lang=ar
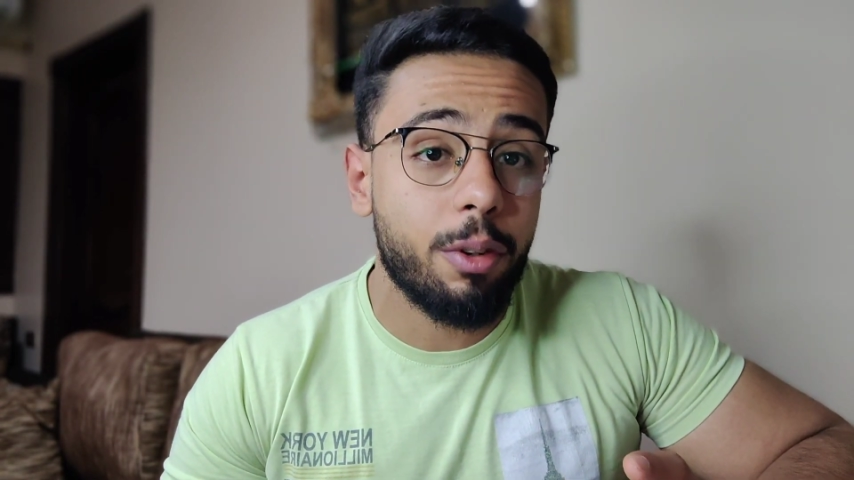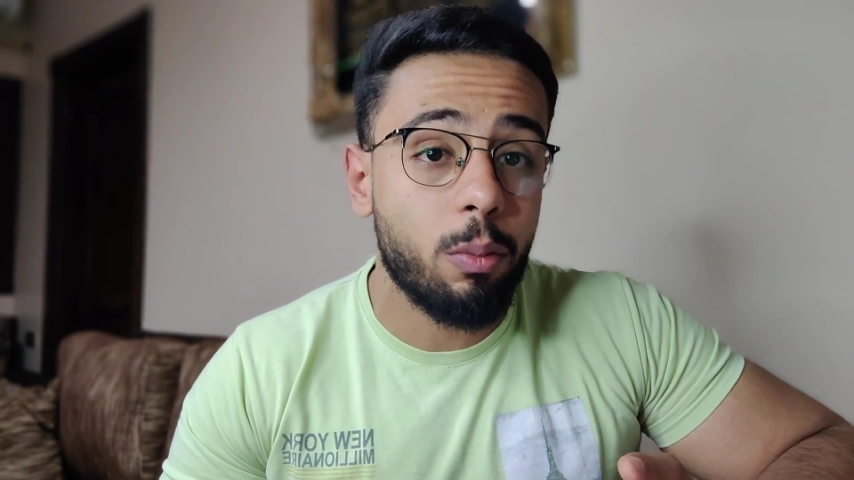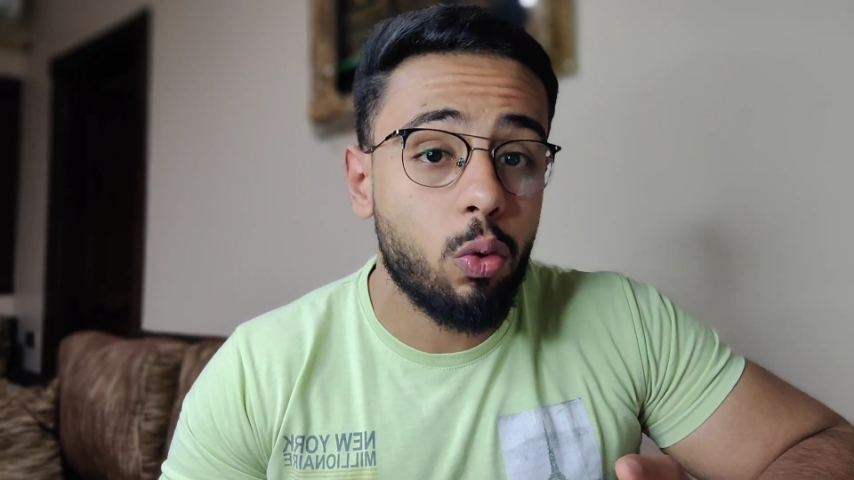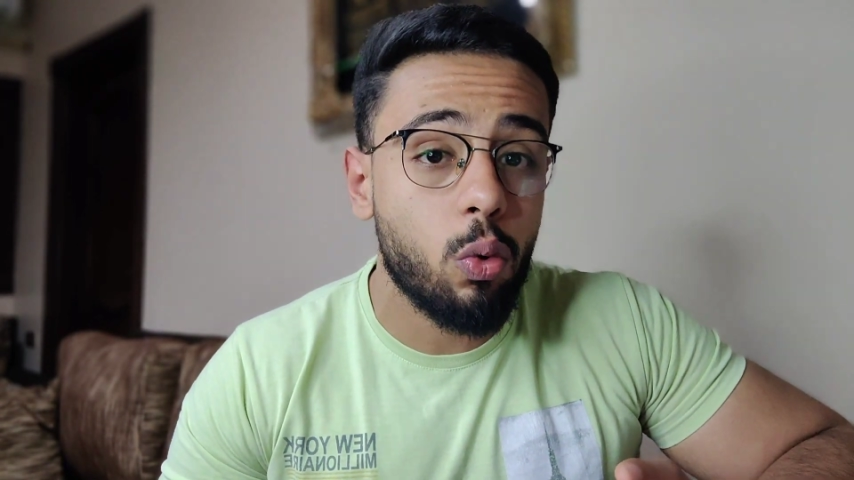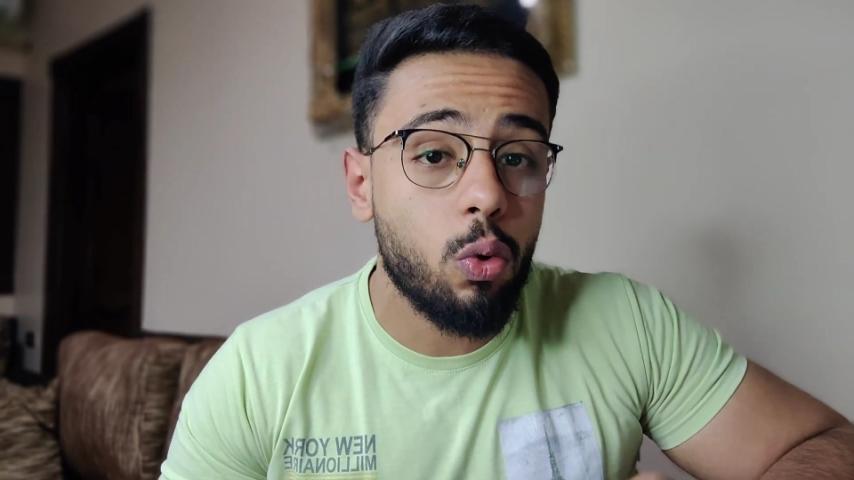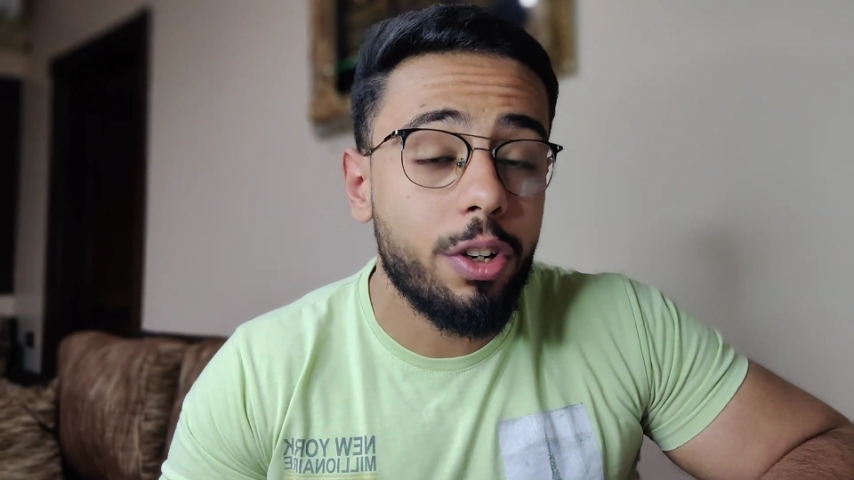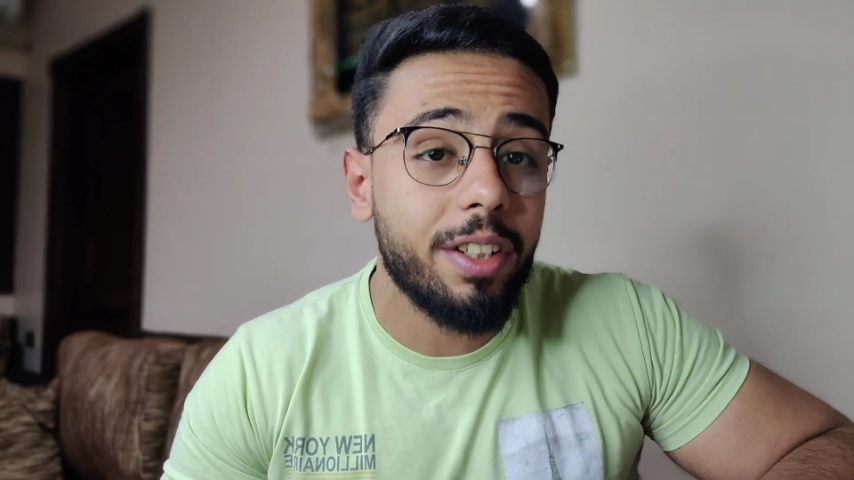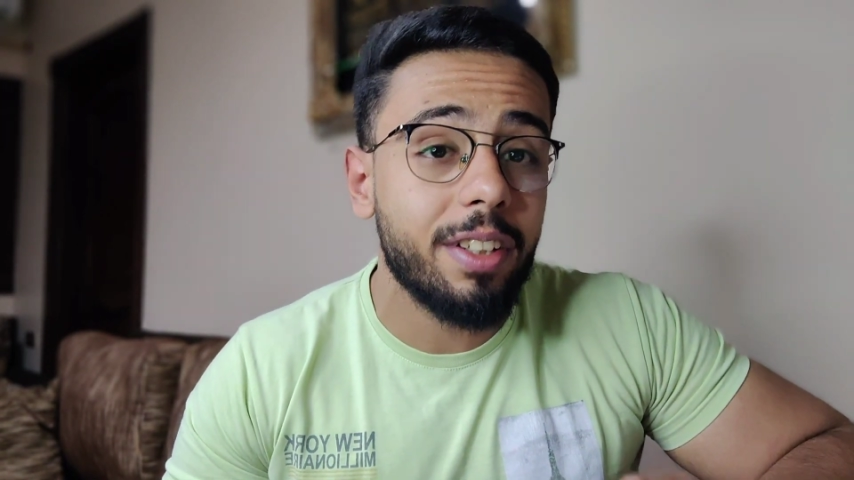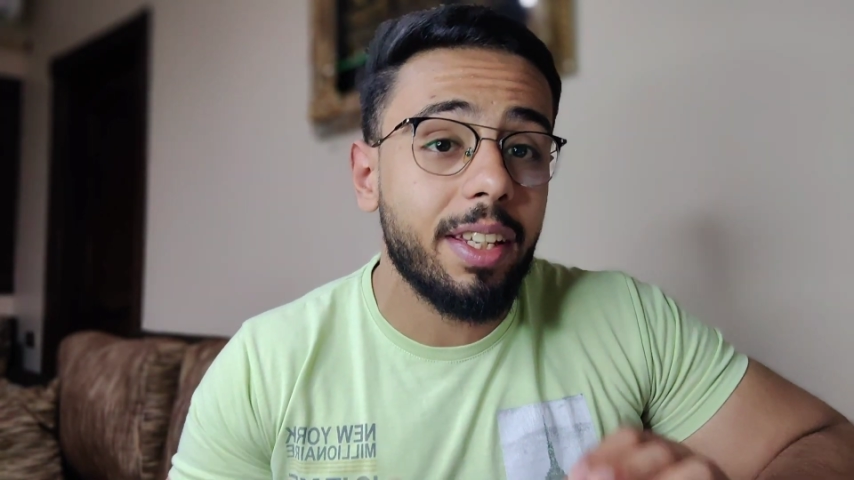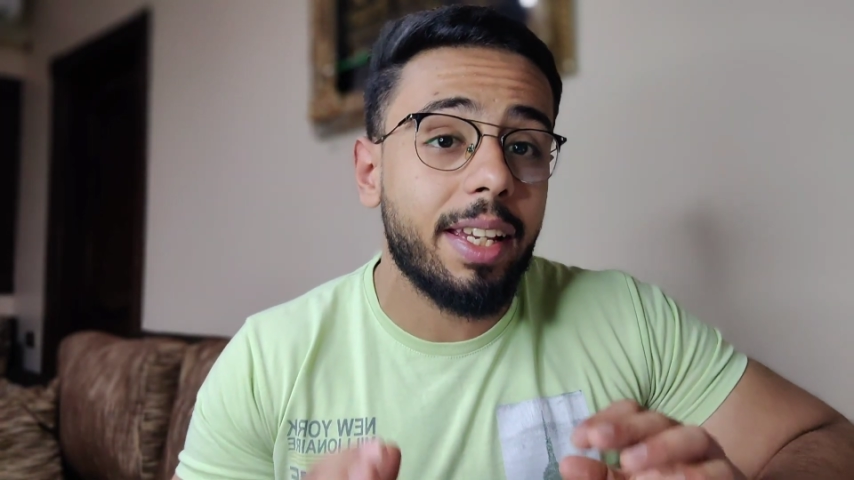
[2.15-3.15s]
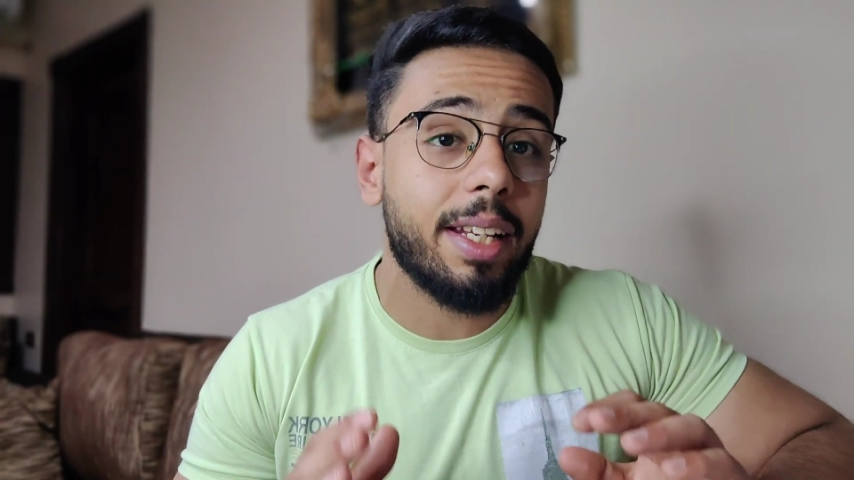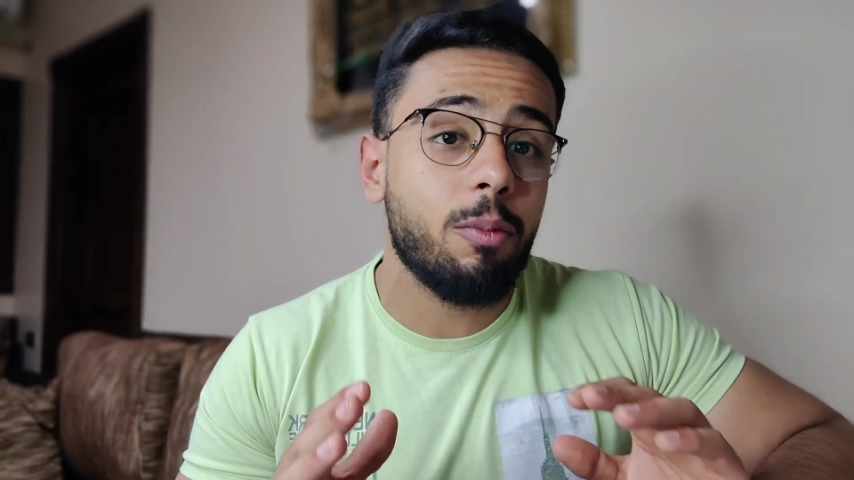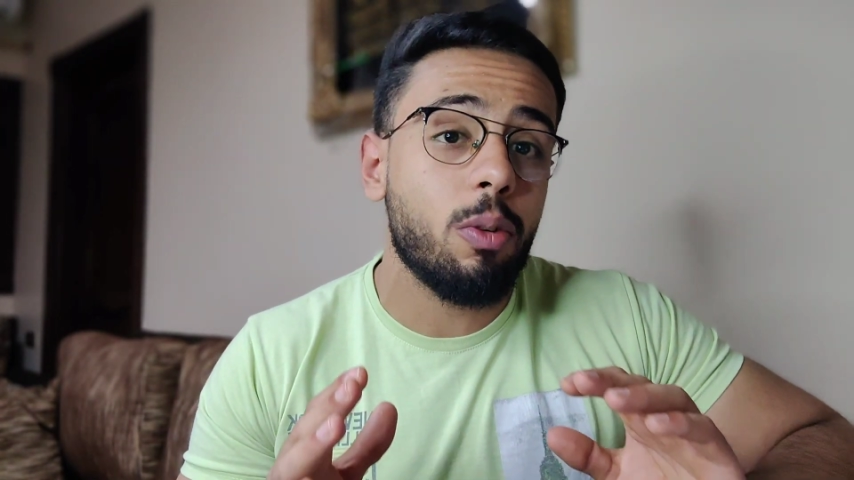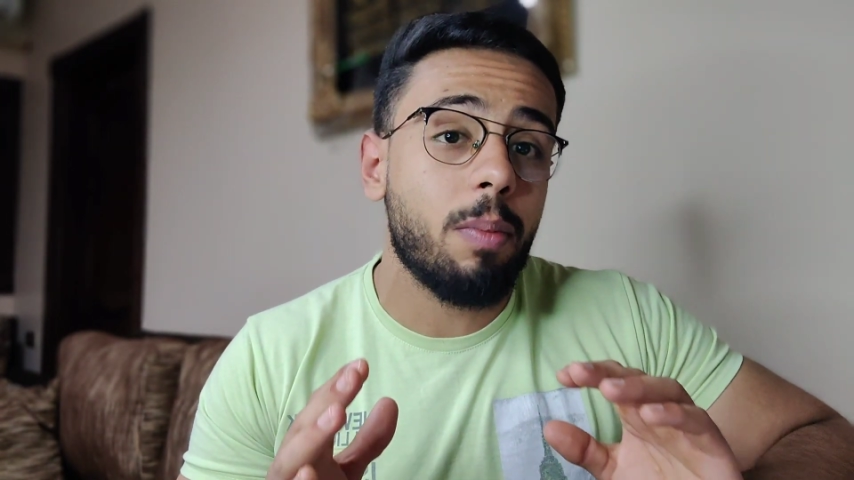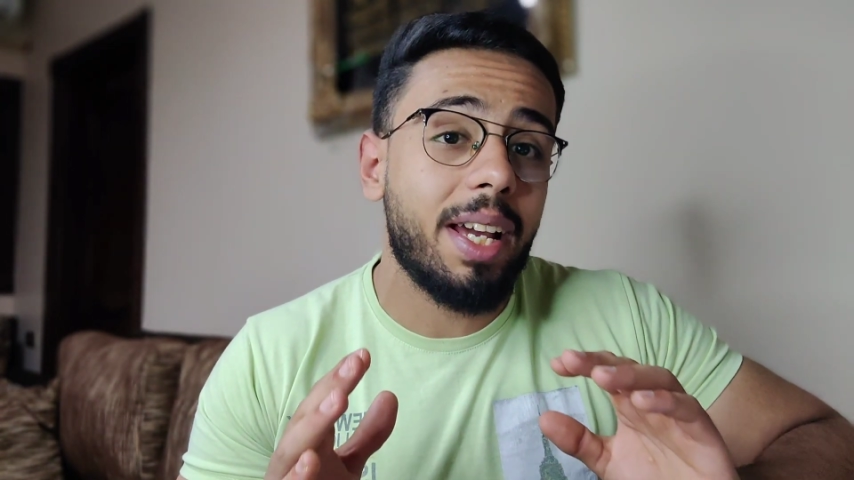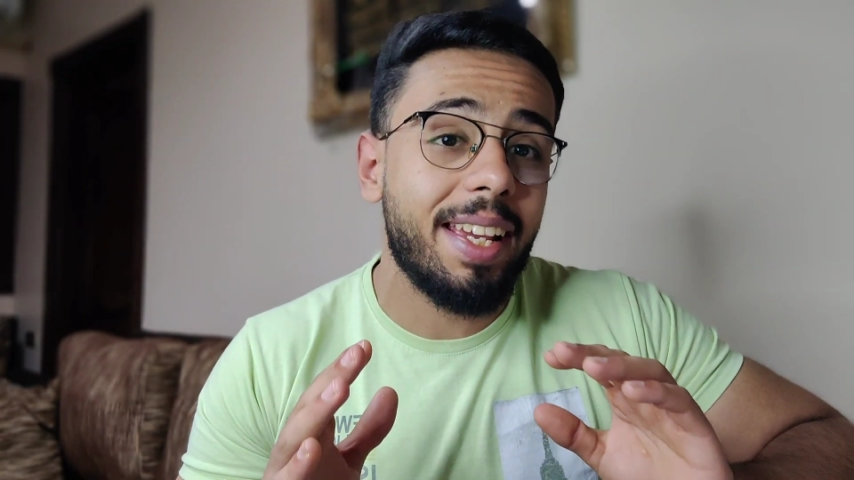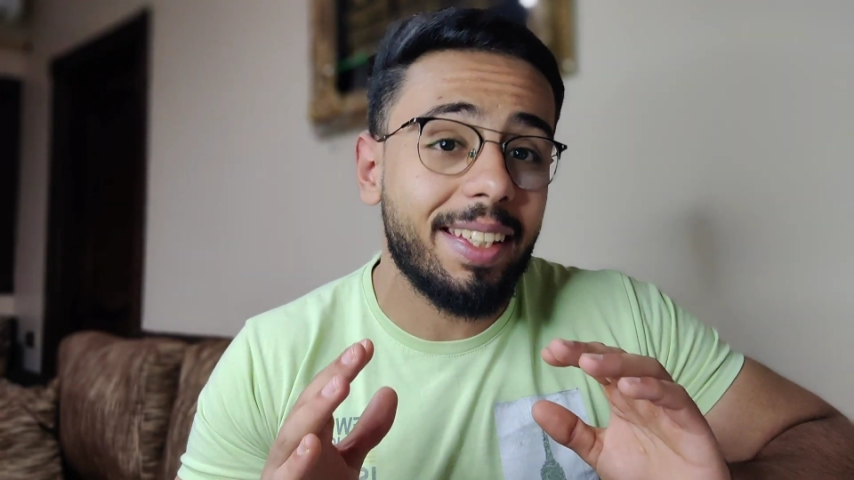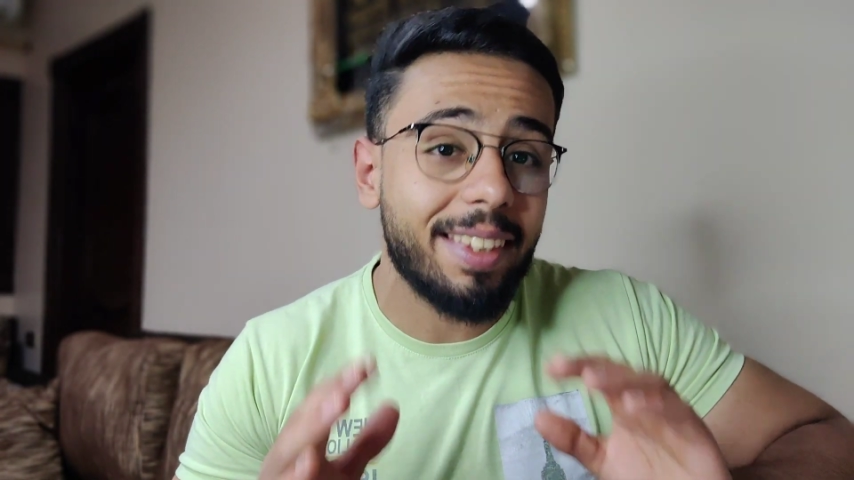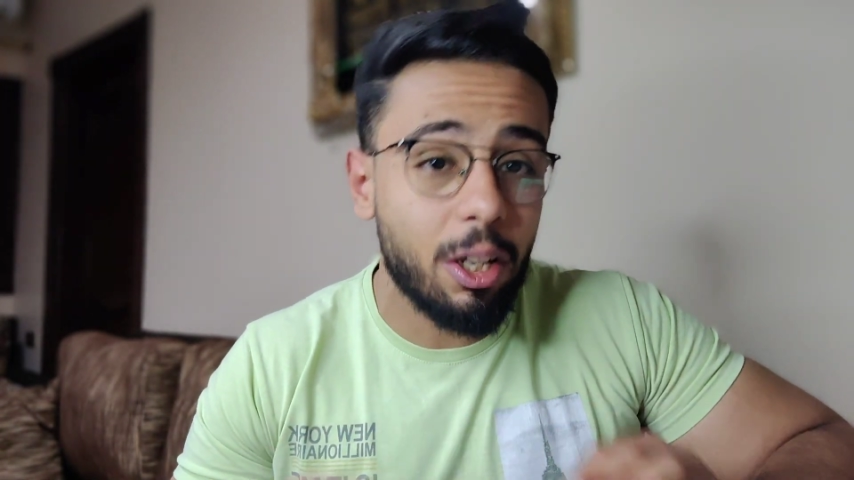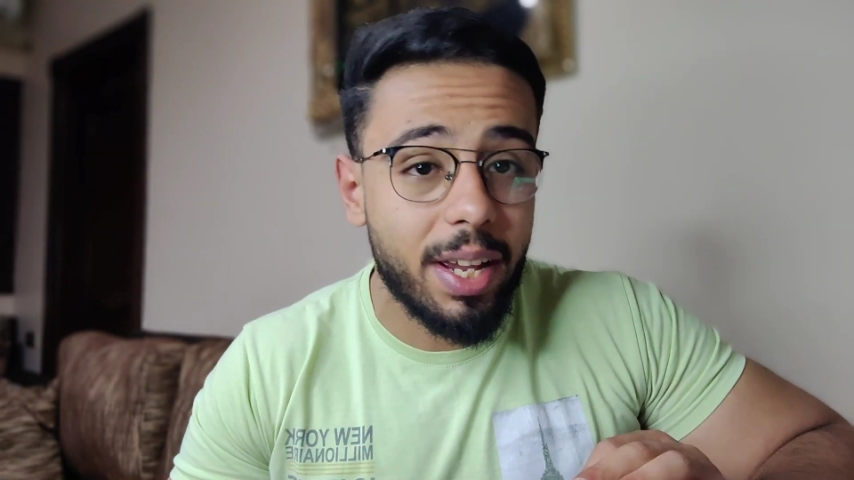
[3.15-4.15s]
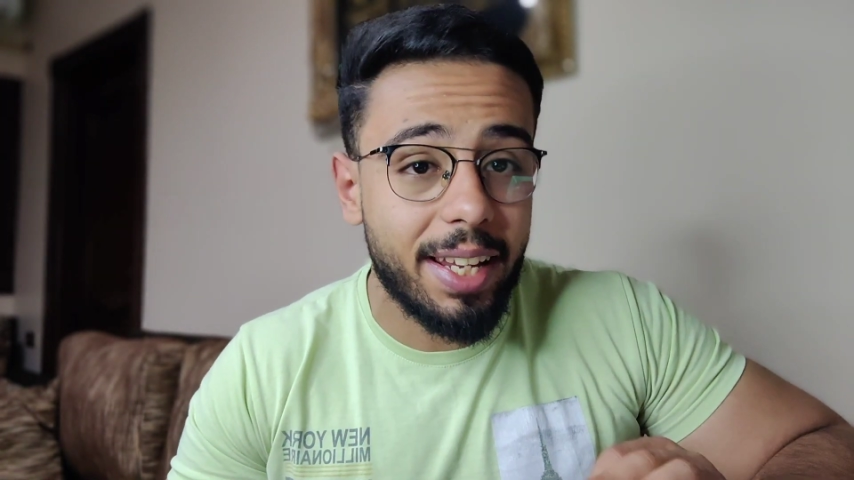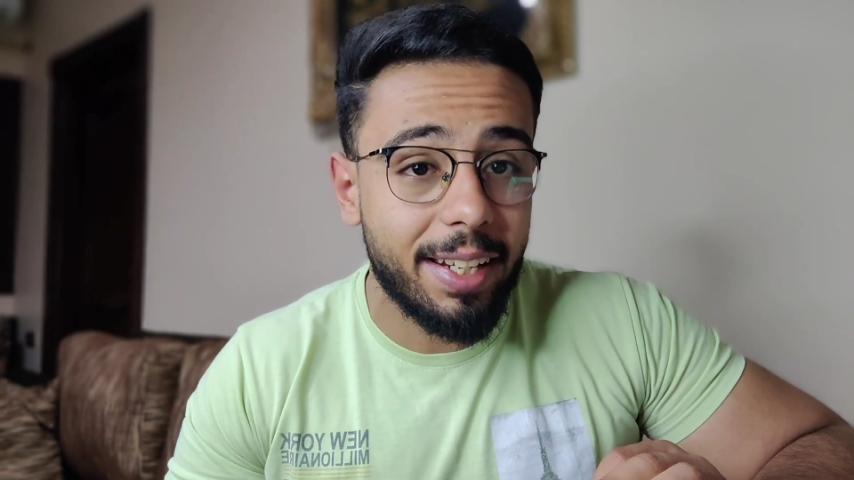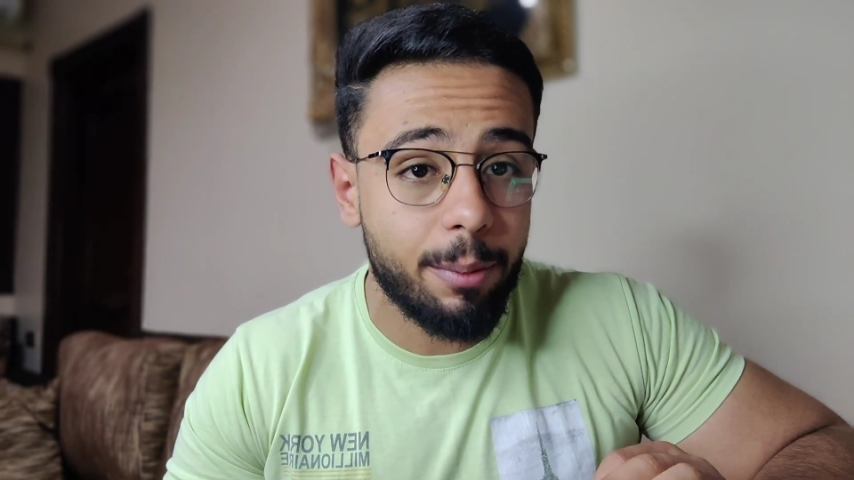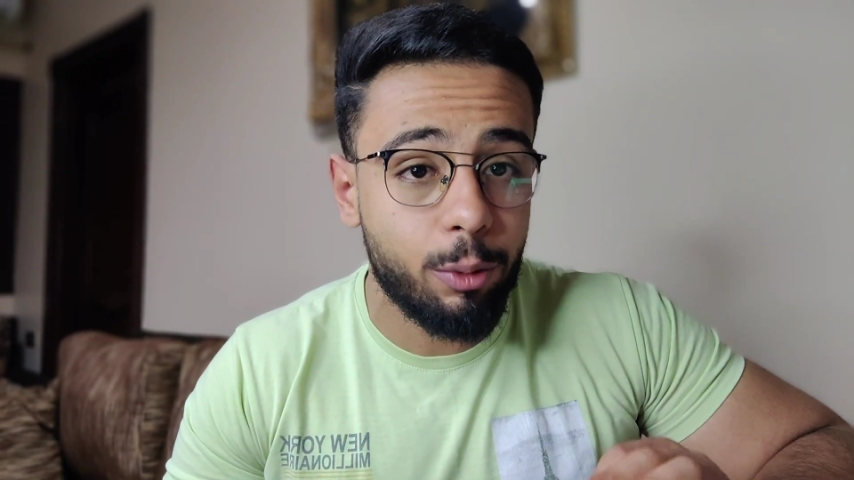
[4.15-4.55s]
فارماكوجون النهارده هكلمكم على الدواء اللي